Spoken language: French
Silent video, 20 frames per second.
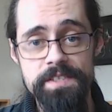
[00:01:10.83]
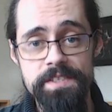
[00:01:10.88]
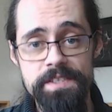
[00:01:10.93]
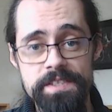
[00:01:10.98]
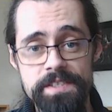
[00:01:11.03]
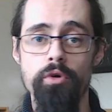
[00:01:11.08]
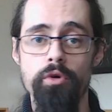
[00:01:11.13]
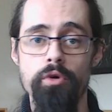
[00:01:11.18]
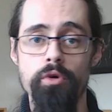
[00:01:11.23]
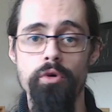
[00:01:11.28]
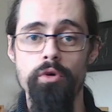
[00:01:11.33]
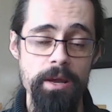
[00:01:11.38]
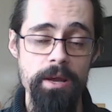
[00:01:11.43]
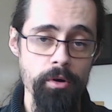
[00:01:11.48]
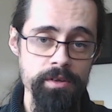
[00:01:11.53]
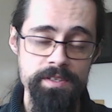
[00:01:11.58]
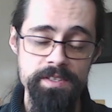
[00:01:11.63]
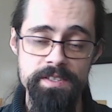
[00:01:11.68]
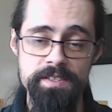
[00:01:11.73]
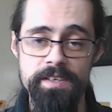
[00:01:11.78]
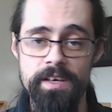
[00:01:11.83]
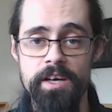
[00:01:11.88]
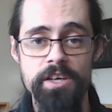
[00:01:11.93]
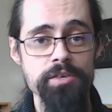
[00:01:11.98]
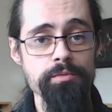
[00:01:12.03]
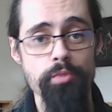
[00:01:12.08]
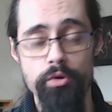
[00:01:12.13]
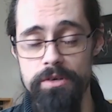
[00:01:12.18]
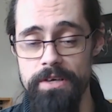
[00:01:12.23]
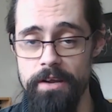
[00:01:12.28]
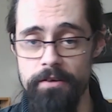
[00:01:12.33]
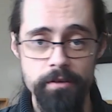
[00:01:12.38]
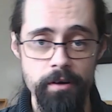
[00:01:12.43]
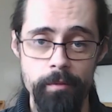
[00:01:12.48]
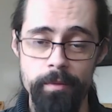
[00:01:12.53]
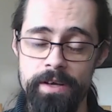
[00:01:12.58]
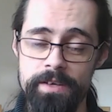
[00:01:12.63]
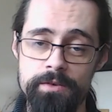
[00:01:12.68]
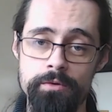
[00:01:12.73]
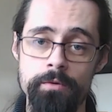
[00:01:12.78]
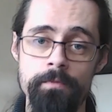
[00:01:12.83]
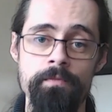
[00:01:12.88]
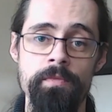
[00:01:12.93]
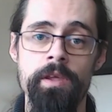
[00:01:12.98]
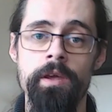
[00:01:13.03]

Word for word: pour de l'apprentissage, pour de la formation,